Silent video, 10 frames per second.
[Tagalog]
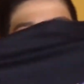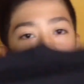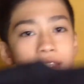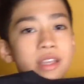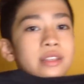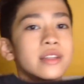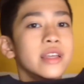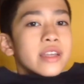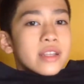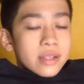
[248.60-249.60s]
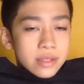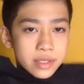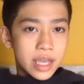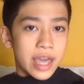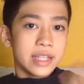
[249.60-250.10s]
ganda niya, like,
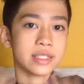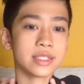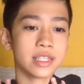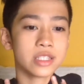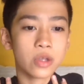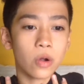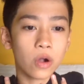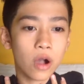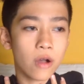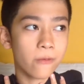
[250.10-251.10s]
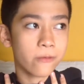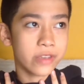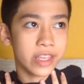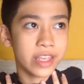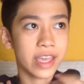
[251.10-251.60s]
guys, it's so
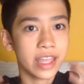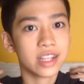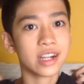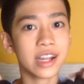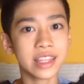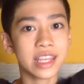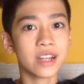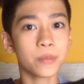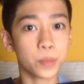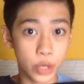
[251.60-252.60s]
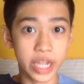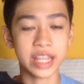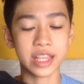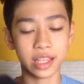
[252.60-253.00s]
comfy, and ang ganda ng print.